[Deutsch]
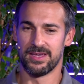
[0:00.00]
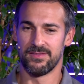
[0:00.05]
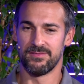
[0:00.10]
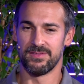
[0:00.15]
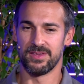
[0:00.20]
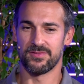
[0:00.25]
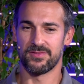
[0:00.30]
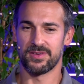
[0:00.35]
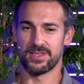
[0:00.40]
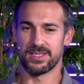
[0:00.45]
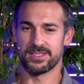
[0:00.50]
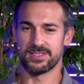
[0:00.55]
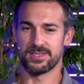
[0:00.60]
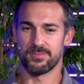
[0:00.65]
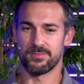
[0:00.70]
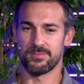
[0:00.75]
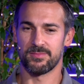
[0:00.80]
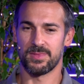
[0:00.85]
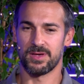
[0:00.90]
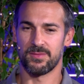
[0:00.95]
Wir fahren jetzt
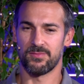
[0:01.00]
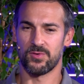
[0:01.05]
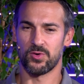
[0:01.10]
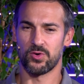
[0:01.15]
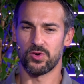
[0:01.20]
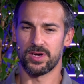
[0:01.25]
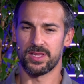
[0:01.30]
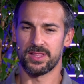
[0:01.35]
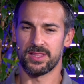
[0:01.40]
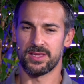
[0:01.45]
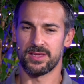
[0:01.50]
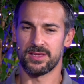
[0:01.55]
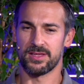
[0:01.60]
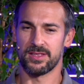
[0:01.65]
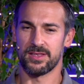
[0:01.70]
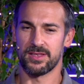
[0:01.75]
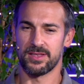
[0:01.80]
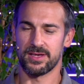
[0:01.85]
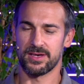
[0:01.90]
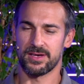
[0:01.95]
am, am Wochenende
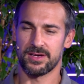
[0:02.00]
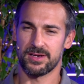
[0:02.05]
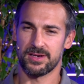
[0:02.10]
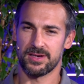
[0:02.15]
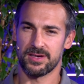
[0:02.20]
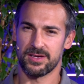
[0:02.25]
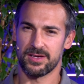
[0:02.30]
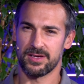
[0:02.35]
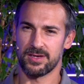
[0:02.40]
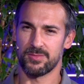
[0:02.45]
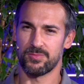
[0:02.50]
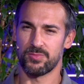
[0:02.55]
nach äh,